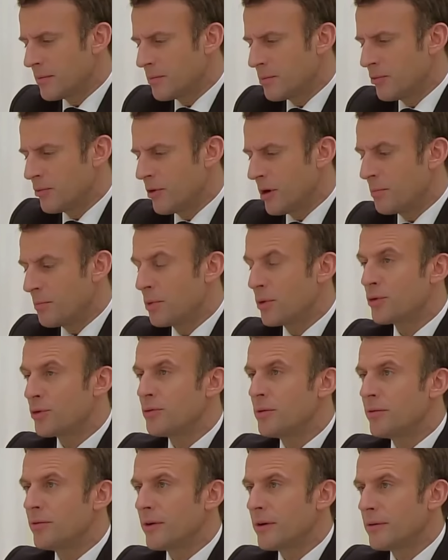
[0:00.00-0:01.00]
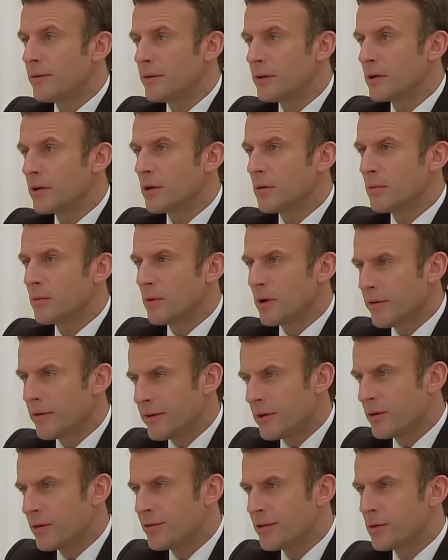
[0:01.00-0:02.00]
Sinon, pour répondre à votre question sur mon plus
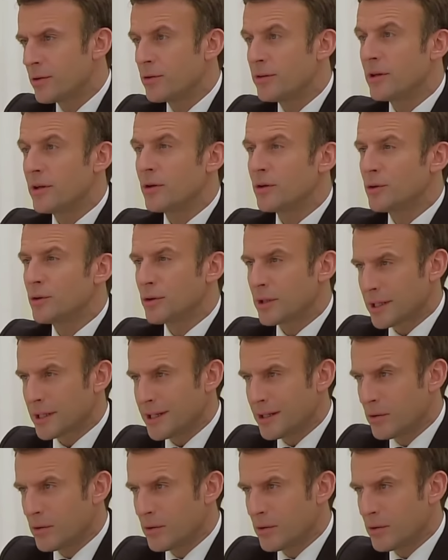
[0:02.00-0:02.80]
grand défaut, euh, je suis